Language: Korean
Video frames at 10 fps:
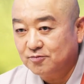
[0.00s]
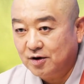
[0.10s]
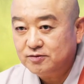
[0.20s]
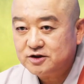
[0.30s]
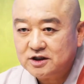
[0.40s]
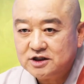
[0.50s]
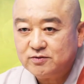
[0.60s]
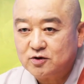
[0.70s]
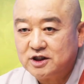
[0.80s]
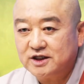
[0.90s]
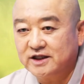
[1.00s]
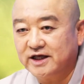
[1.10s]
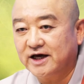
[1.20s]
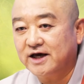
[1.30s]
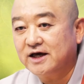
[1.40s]
범천
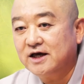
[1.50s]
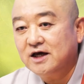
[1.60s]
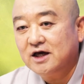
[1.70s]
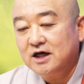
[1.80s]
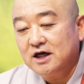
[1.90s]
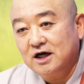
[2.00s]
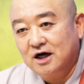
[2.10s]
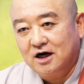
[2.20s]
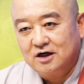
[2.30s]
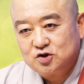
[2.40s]
15천인데 어,